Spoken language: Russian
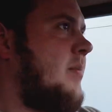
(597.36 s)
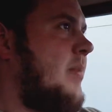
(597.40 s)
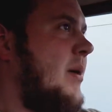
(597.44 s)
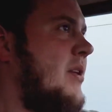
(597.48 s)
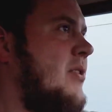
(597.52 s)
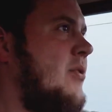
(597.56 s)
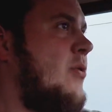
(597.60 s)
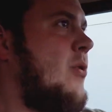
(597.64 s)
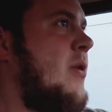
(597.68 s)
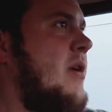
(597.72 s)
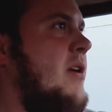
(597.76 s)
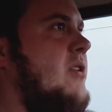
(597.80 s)

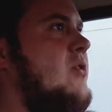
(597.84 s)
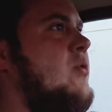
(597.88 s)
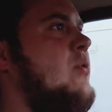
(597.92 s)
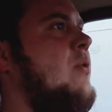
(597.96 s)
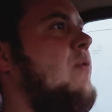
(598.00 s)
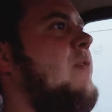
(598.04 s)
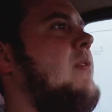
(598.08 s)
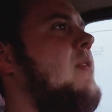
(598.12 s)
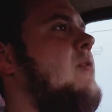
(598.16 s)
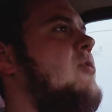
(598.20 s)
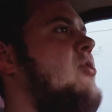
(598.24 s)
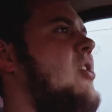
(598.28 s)
Под горочку
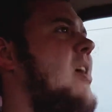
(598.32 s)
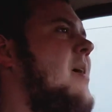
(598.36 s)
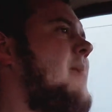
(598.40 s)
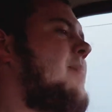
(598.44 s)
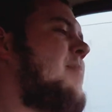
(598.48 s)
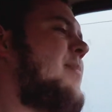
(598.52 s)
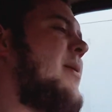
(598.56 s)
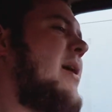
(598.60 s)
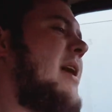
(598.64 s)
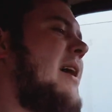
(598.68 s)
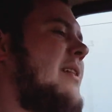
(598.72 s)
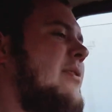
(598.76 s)

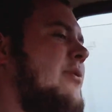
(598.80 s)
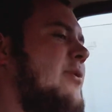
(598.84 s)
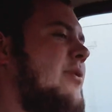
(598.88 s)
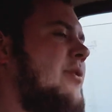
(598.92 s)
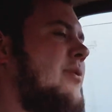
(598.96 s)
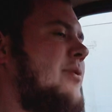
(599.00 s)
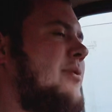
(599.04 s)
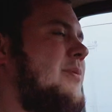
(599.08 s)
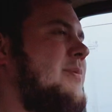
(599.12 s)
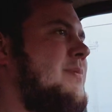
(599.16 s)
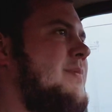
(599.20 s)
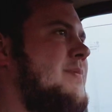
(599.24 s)
включаем
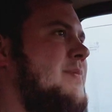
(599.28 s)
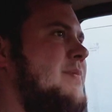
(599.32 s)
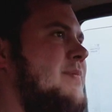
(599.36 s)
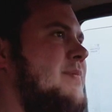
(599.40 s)
пятую. А